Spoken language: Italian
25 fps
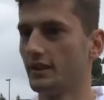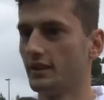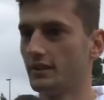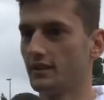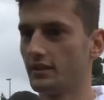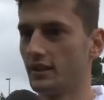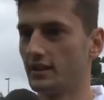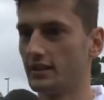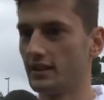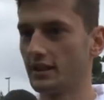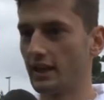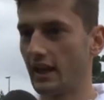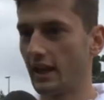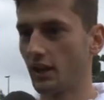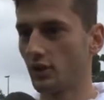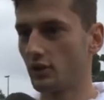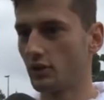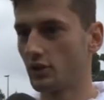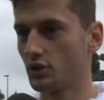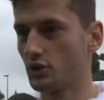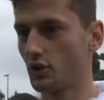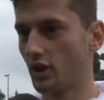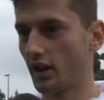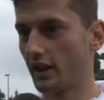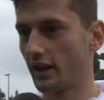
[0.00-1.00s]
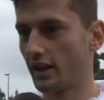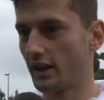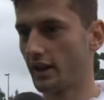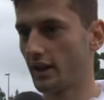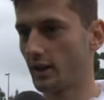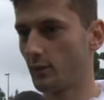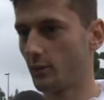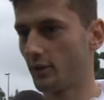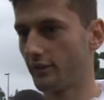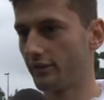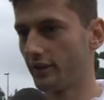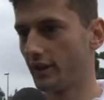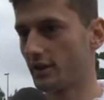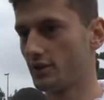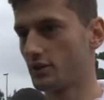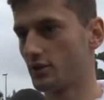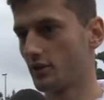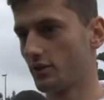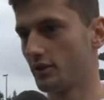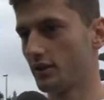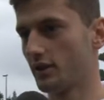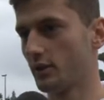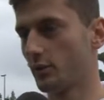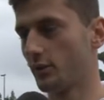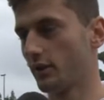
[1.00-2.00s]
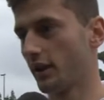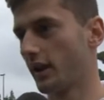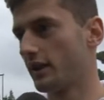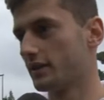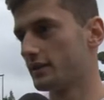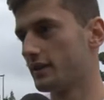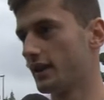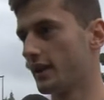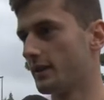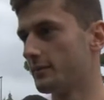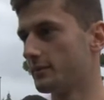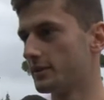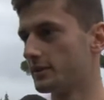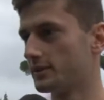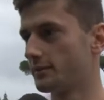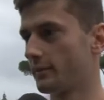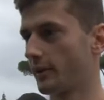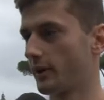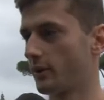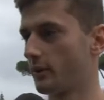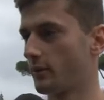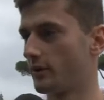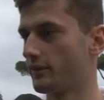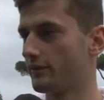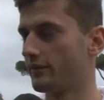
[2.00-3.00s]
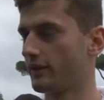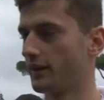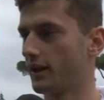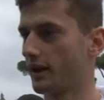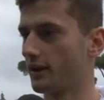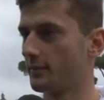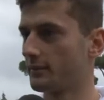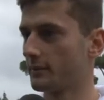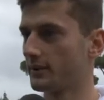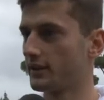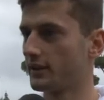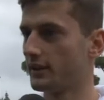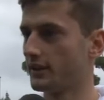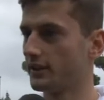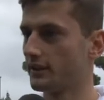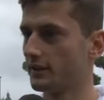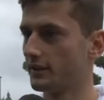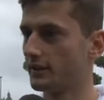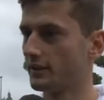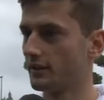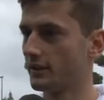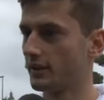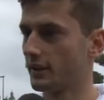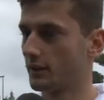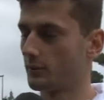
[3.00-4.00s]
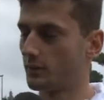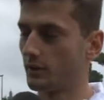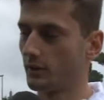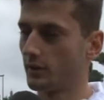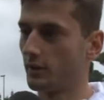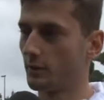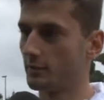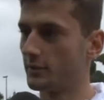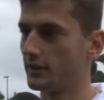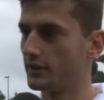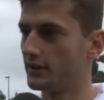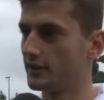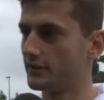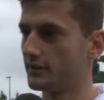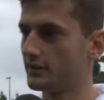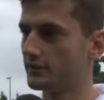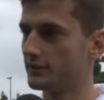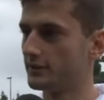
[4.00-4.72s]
Desiderio di giocare le qualificazioni di un Grand Slam, spero qualificarmi e quello è l'obiettivo.